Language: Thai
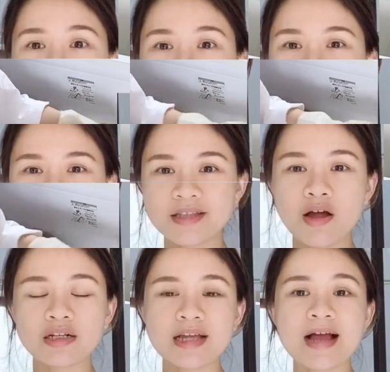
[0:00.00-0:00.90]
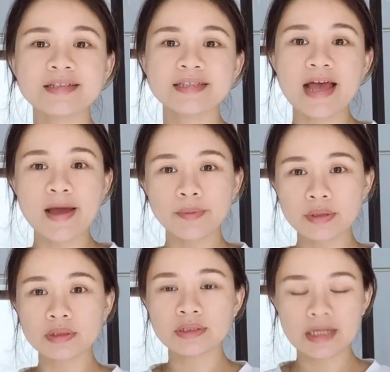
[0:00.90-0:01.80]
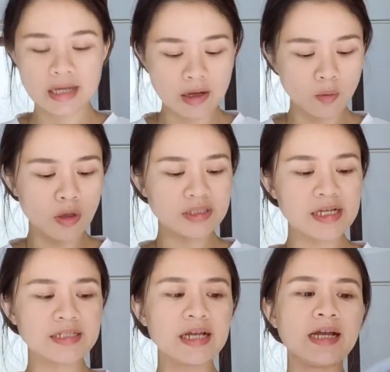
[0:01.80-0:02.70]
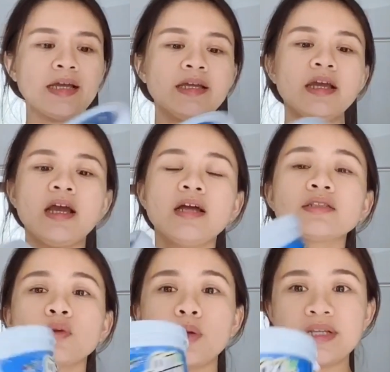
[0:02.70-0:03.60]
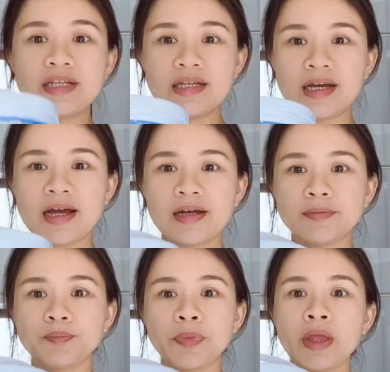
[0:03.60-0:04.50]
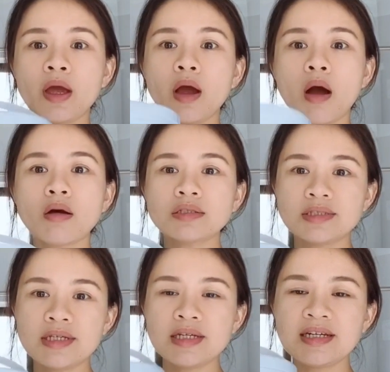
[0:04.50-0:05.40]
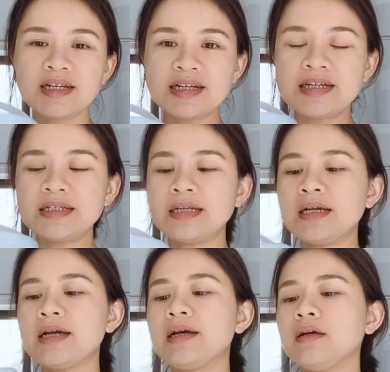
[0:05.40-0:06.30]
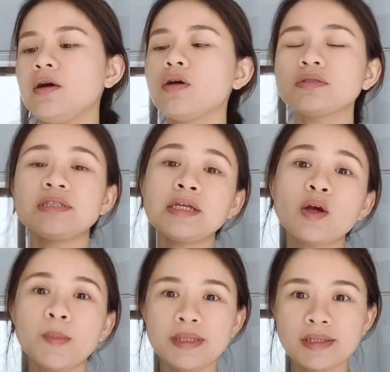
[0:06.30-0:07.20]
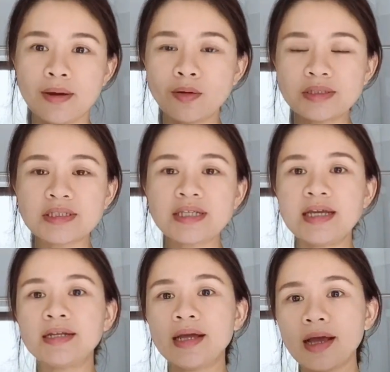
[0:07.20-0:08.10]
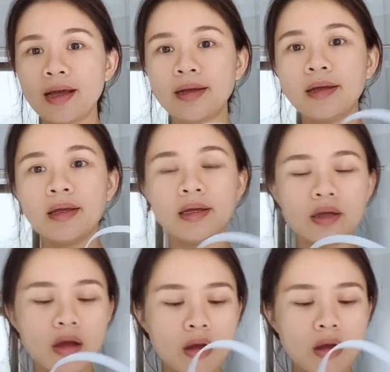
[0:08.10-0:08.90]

ขั้นตอนการแช่พื้นนะคะ ก็จะใช้ตัวนี้ค่ะออกซิคลีนนะคะ ออกซิก็มาจากออกซิเจนนะคะ ก็